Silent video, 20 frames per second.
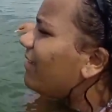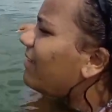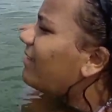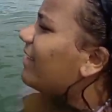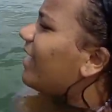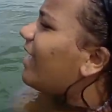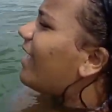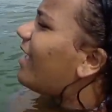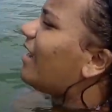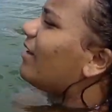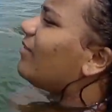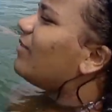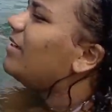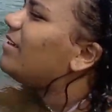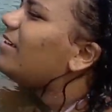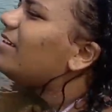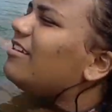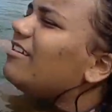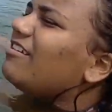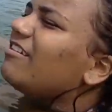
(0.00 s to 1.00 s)
na água.
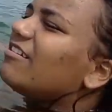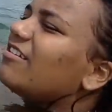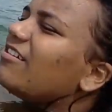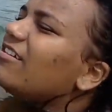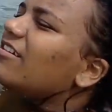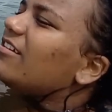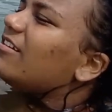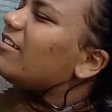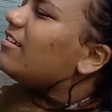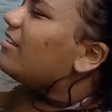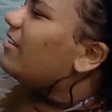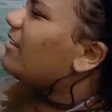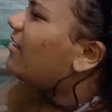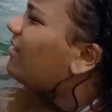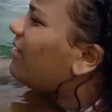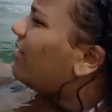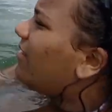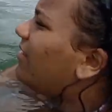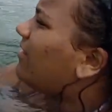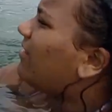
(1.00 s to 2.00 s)
Todos
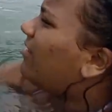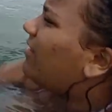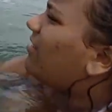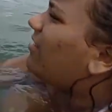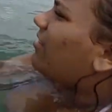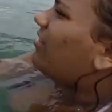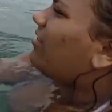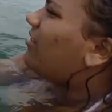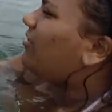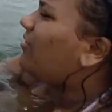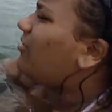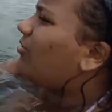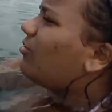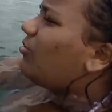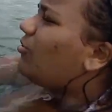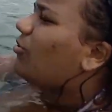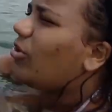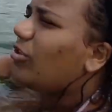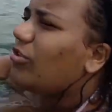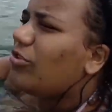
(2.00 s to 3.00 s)
vocês sobrinhos?
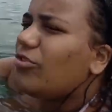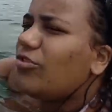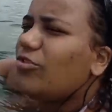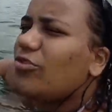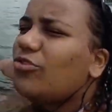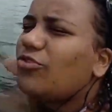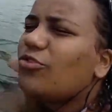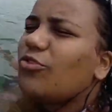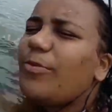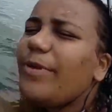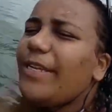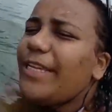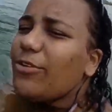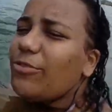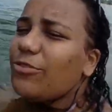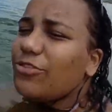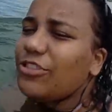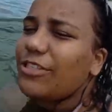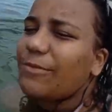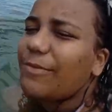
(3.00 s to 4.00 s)
Todos os
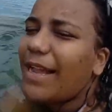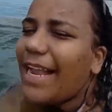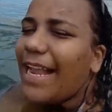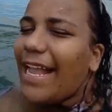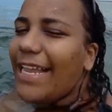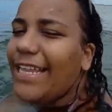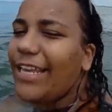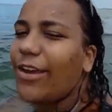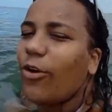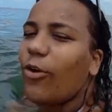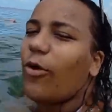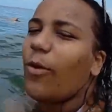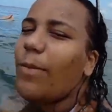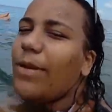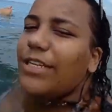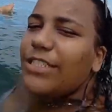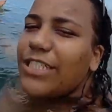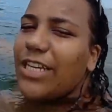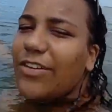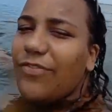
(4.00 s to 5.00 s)
sobrinhos de Magali
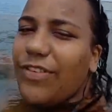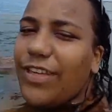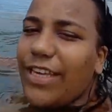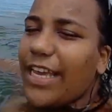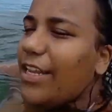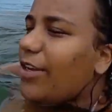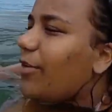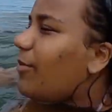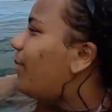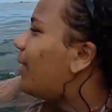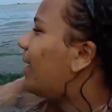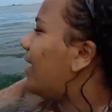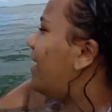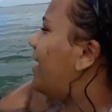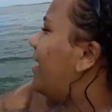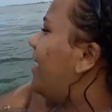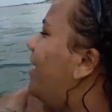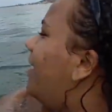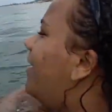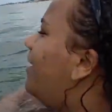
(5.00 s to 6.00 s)
Robles já vieram pra
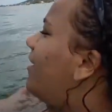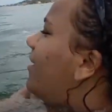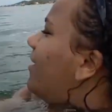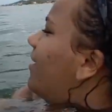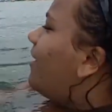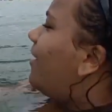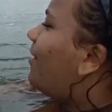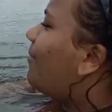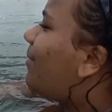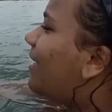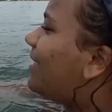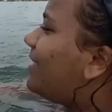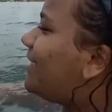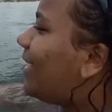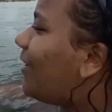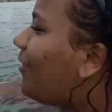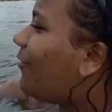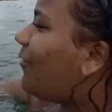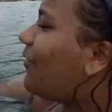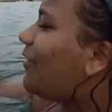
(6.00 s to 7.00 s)
cá
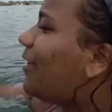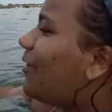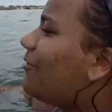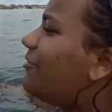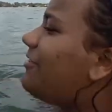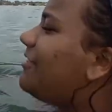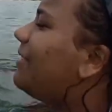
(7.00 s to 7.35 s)
passar um final de